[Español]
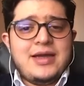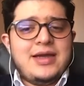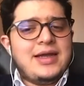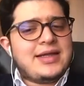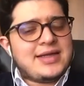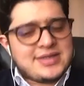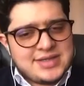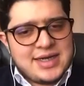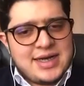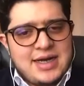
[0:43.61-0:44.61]
Y la
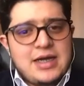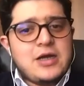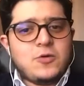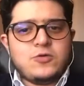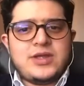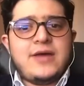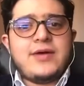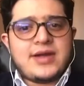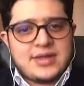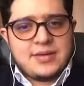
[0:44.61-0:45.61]
tercera, un
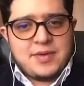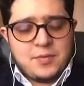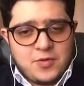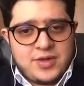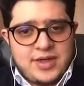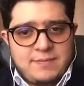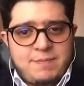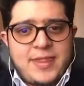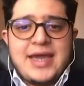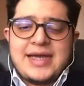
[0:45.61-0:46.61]
deber de memoria.
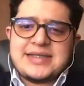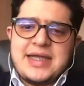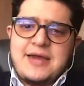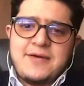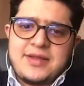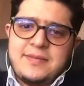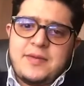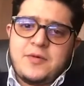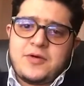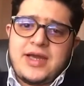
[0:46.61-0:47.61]
Este deber de
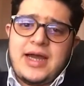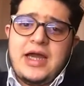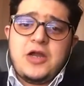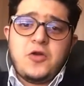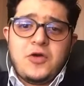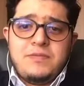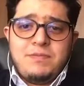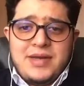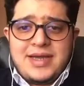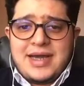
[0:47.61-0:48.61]
memoria no
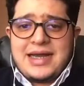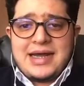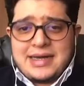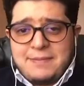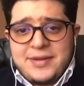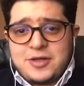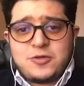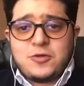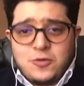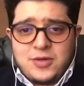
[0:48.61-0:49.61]
implica la
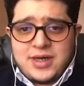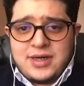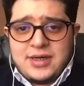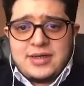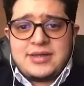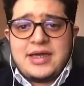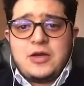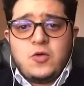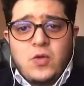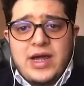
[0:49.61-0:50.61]
reapertura de
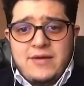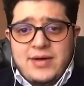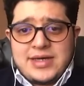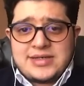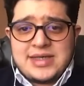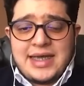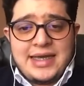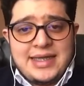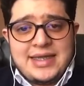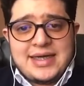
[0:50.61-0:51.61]
nuevas
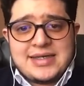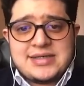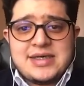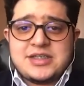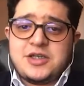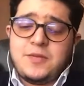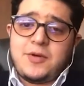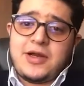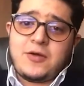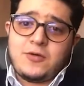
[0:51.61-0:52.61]
heridas, sino
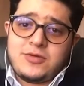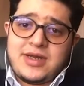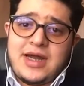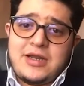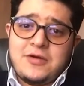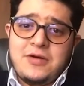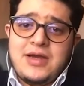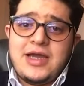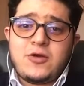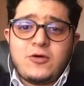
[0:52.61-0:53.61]
por el contrario,
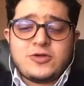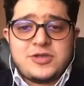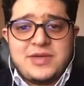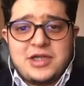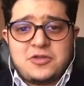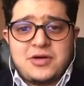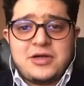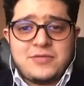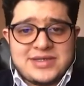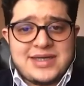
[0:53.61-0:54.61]
el conocimiento
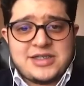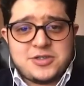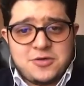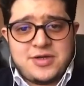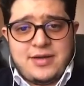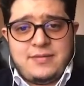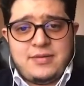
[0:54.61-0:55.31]
de nuestra historia.